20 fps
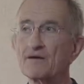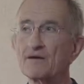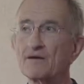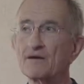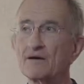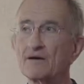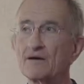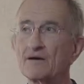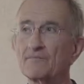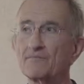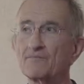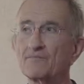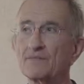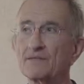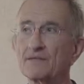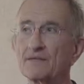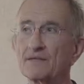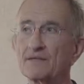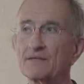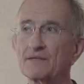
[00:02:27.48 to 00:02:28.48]
Ähm,
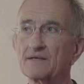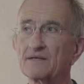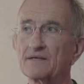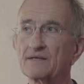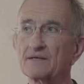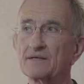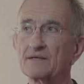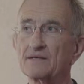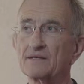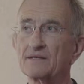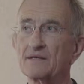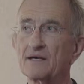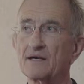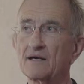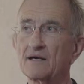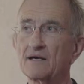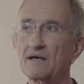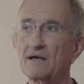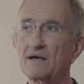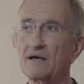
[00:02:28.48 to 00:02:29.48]

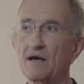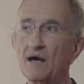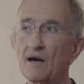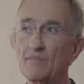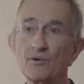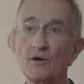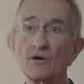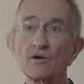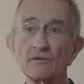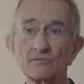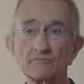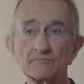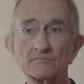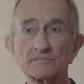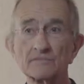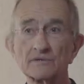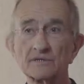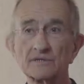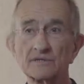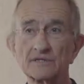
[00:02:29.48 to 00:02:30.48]
aber
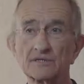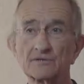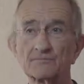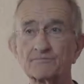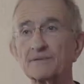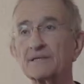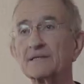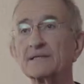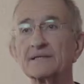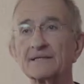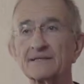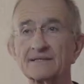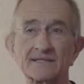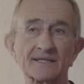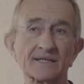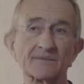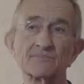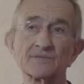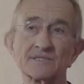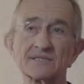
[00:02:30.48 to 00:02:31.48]
ich bin in
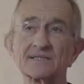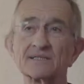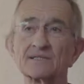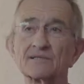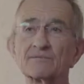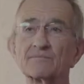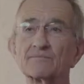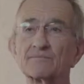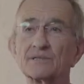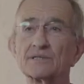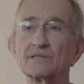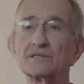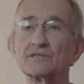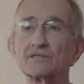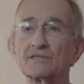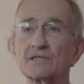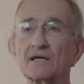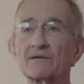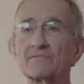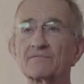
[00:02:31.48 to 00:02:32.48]
dem Sinne, bin
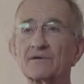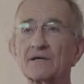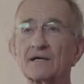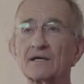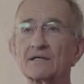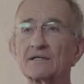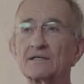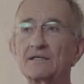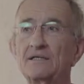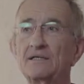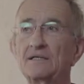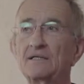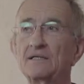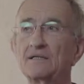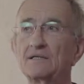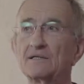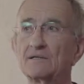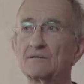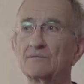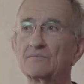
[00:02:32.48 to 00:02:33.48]
ich einfach,
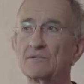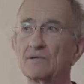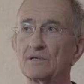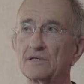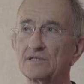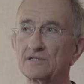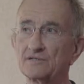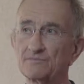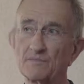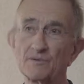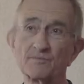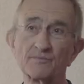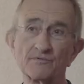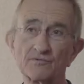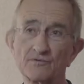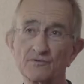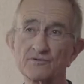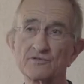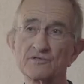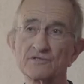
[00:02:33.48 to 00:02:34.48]
äh, ist mir
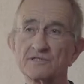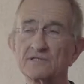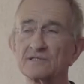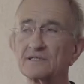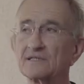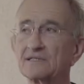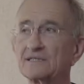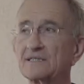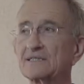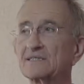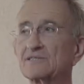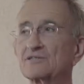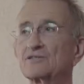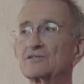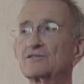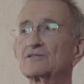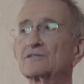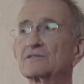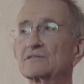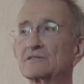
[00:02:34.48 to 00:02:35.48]
bewusst, dass
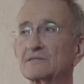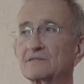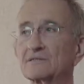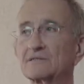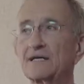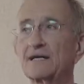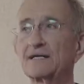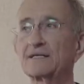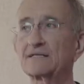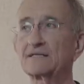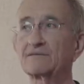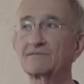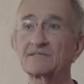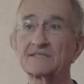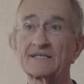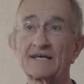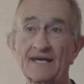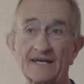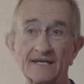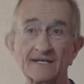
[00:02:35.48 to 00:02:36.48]
ich äh, eine
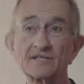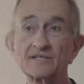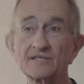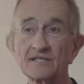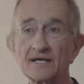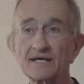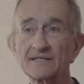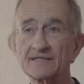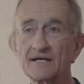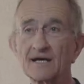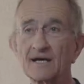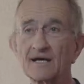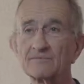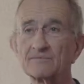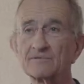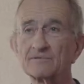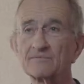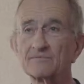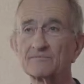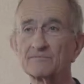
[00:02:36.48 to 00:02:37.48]
gewisse Ähnlichkeit
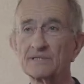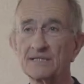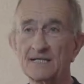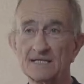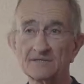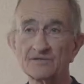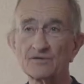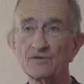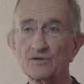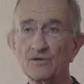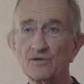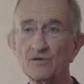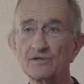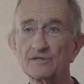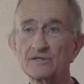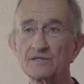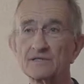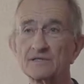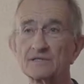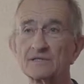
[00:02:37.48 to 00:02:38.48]
habe mit anderen
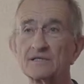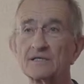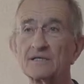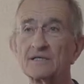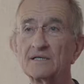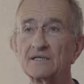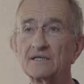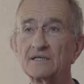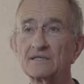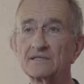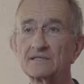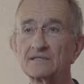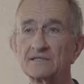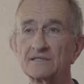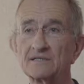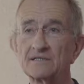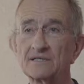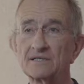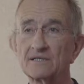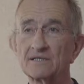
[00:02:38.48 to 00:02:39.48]
Leuten,
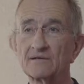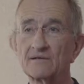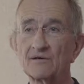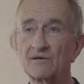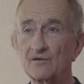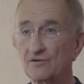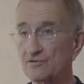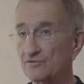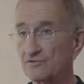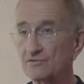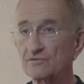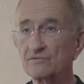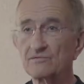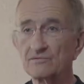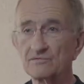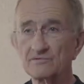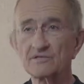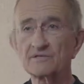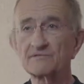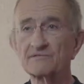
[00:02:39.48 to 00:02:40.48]
die heute
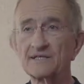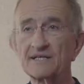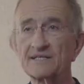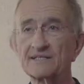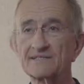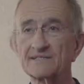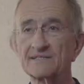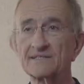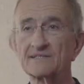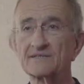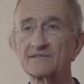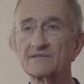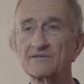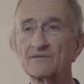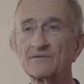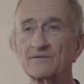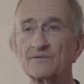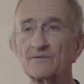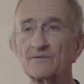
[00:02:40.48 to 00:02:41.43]
unterwegs sind